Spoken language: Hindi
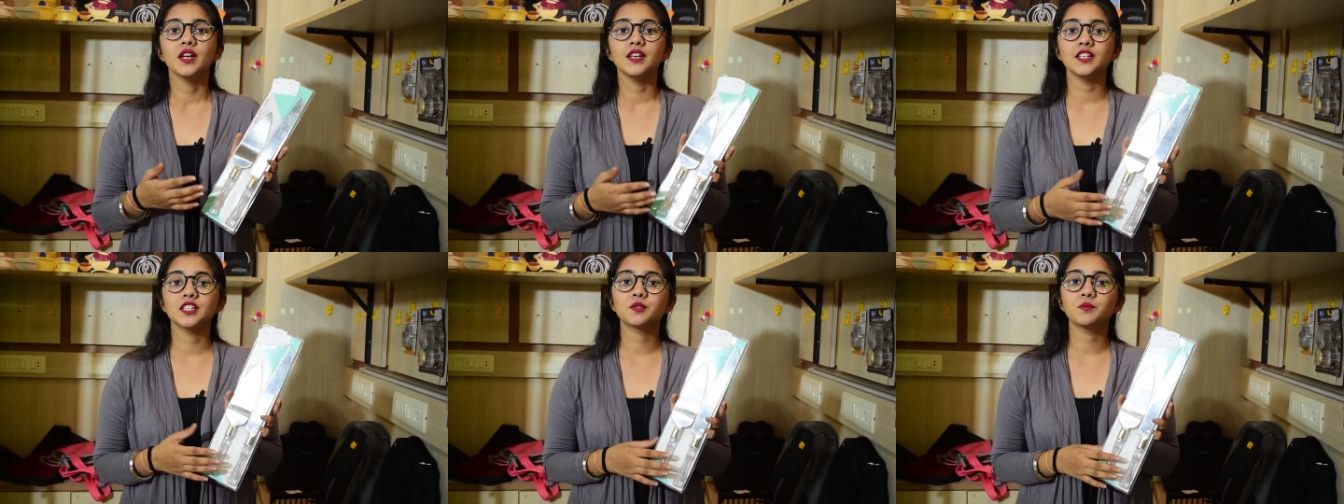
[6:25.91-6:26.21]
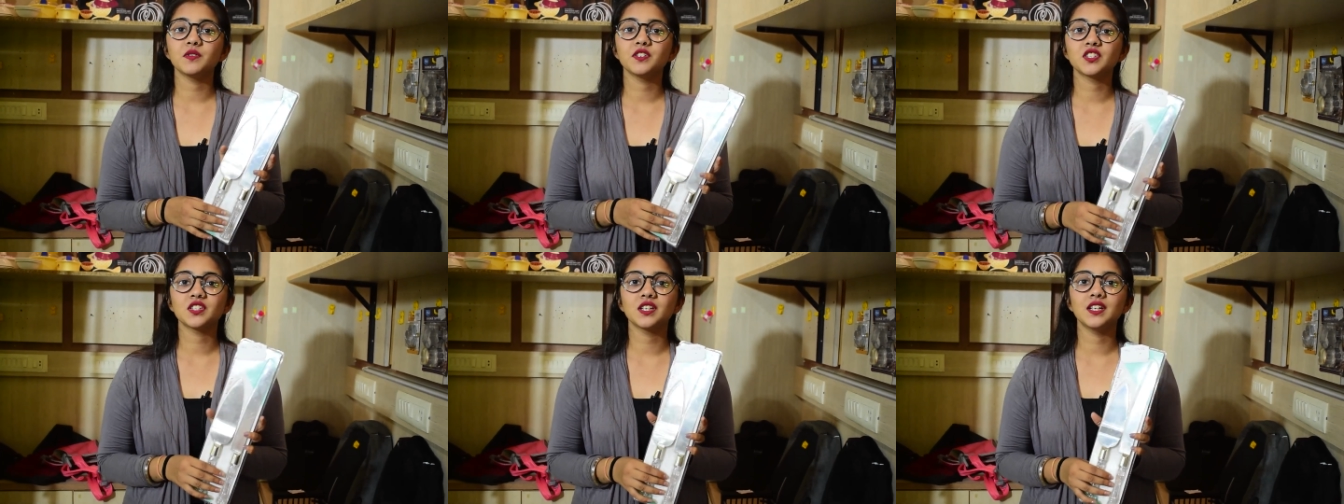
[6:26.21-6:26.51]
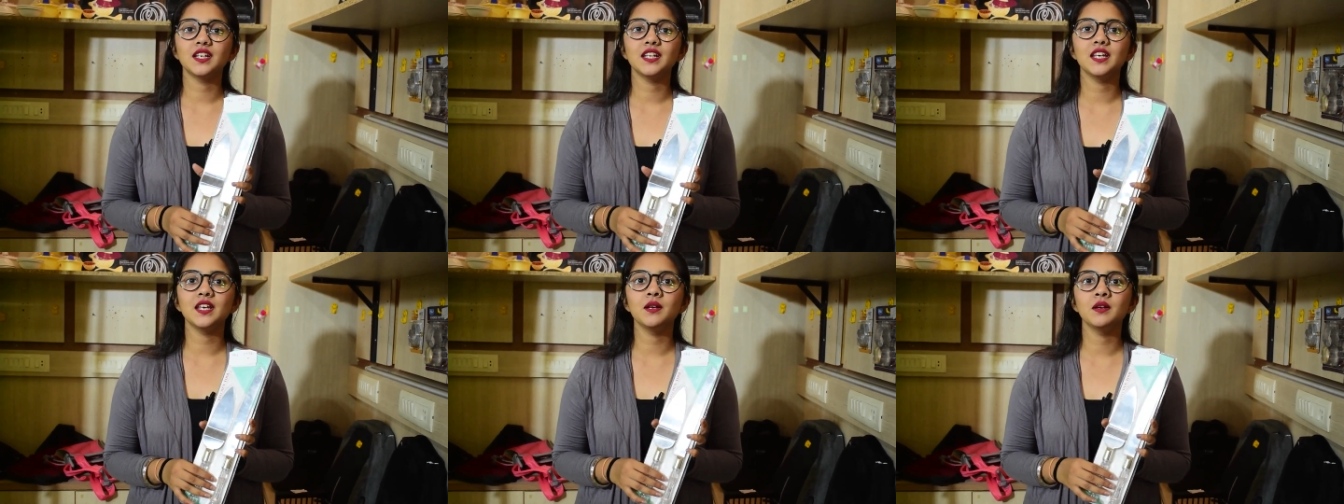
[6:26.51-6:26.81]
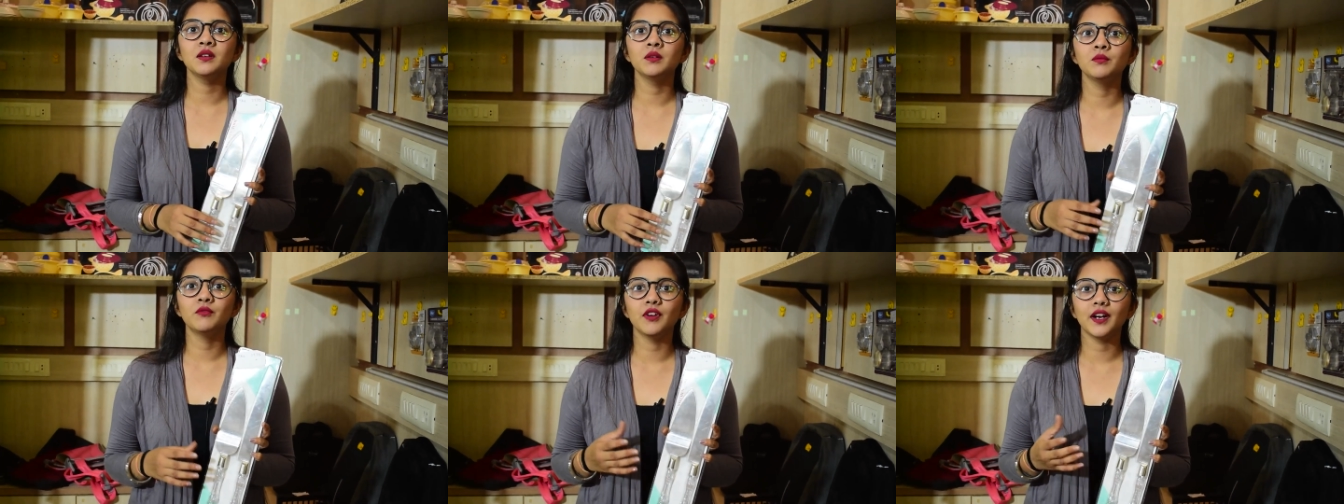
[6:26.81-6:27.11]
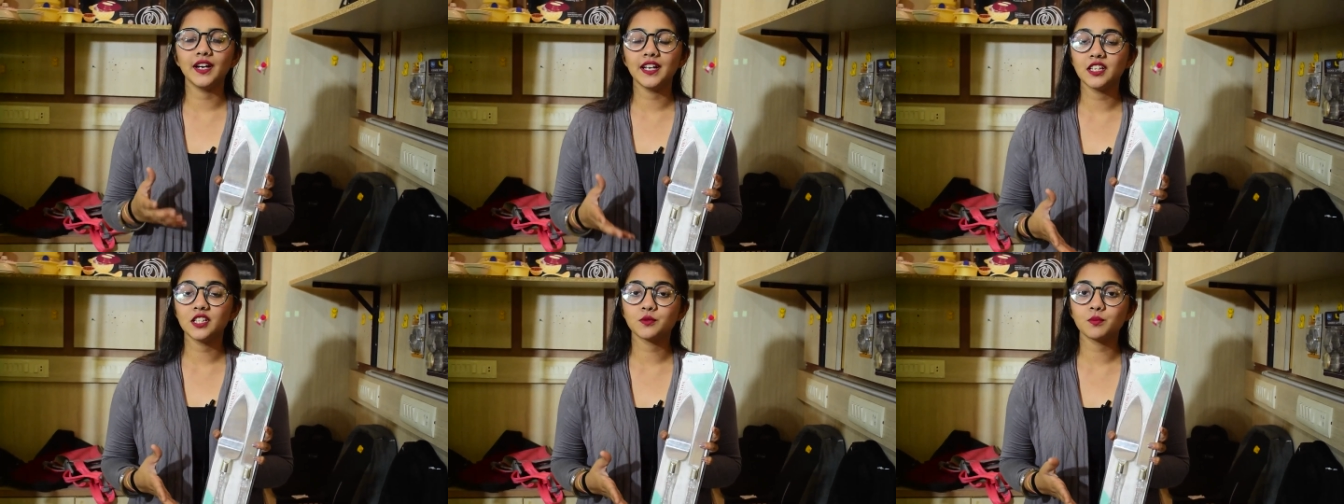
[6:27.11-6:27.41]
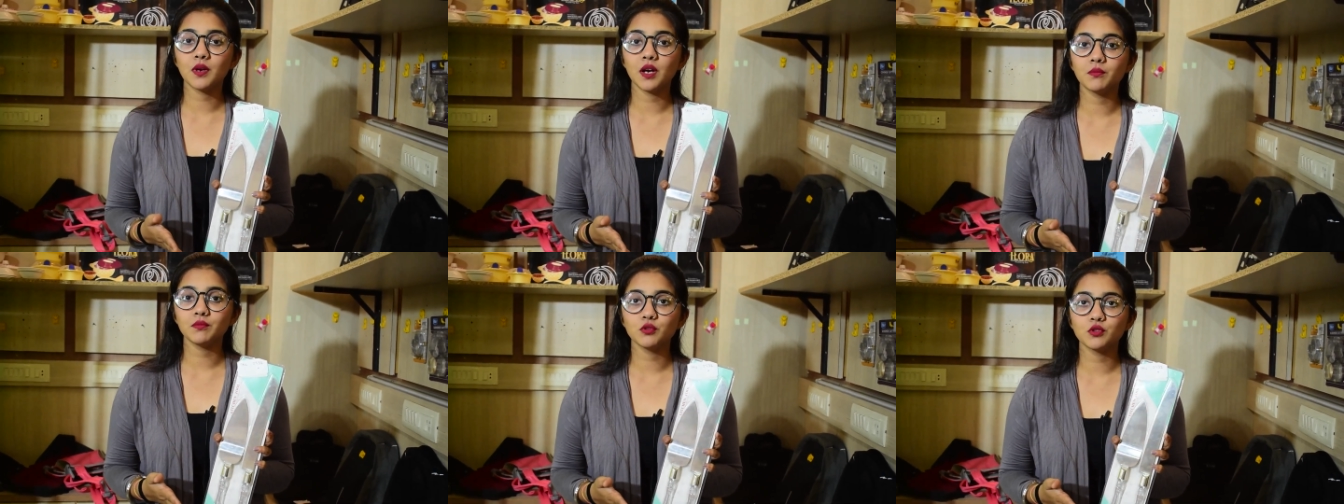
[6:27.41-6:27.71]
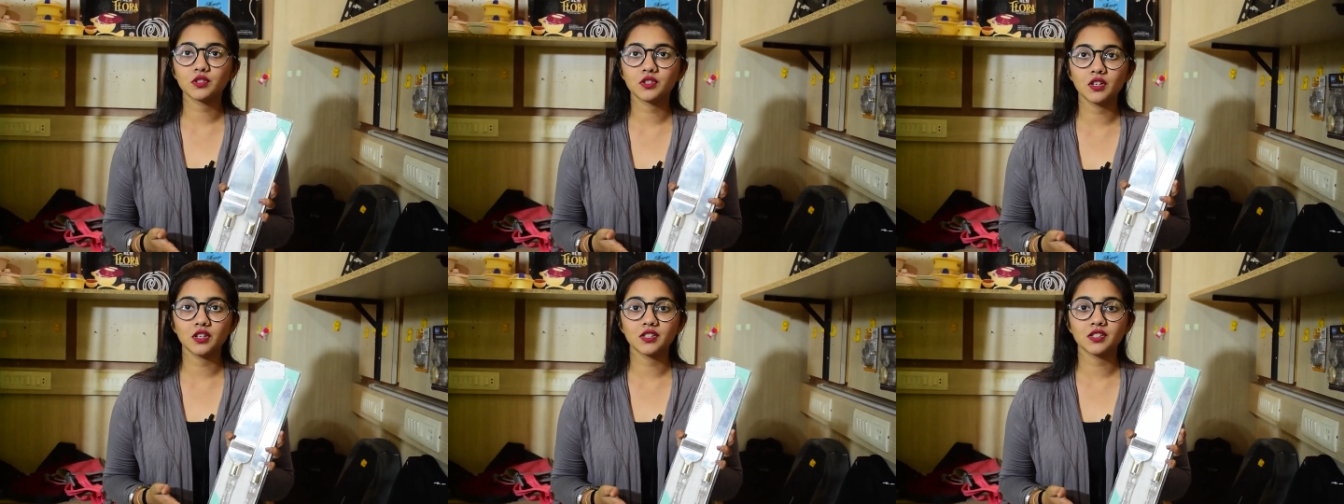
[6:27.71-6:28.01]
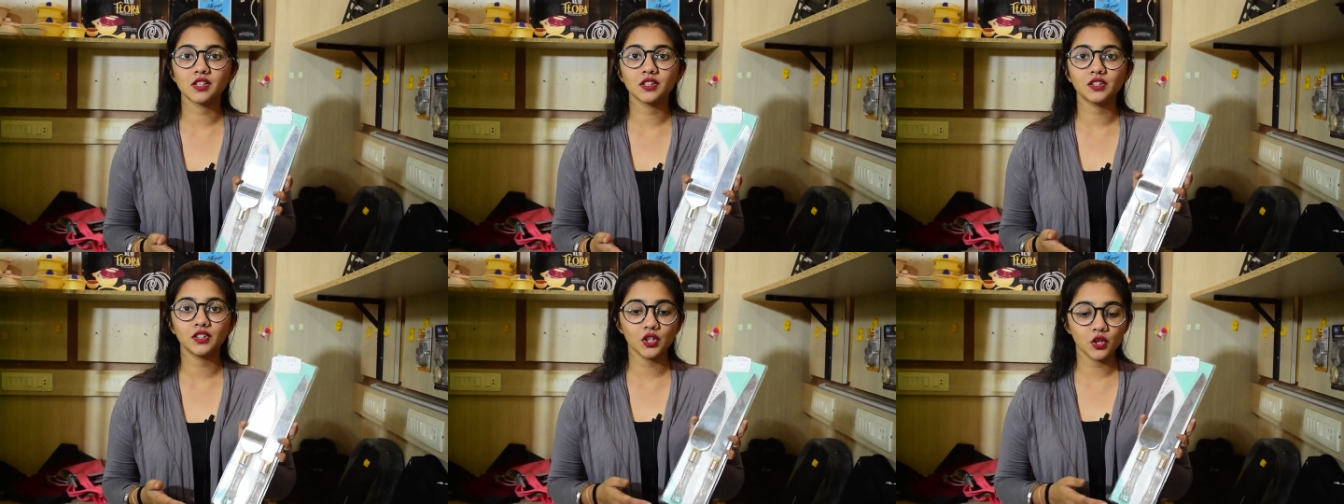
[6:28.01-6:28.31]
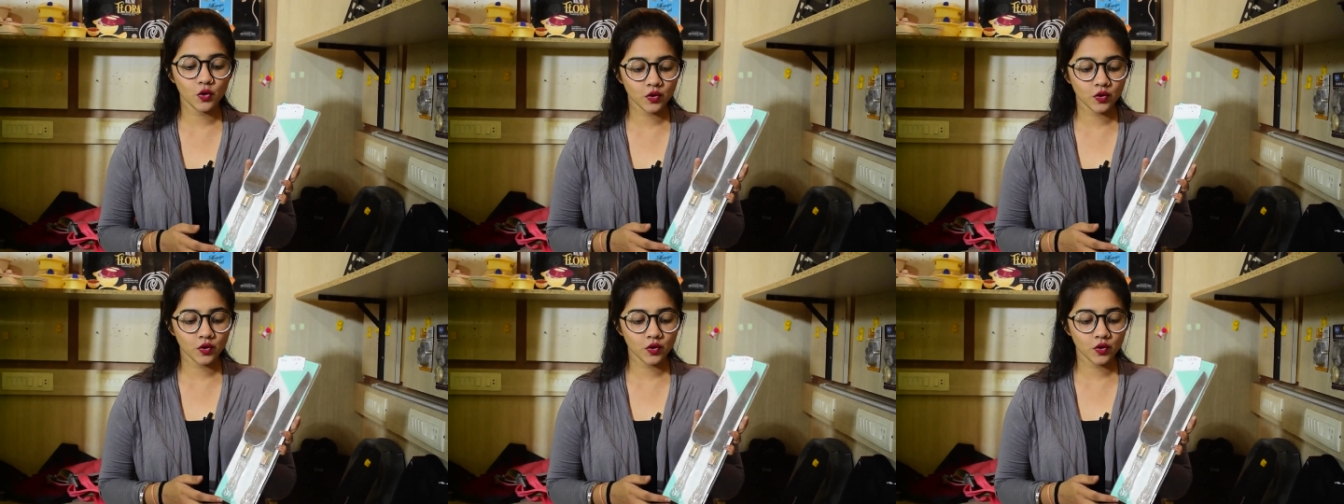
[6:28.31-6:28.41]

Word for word: ये स्पेशली वेडिंग्स में आप यूज़ कर सकते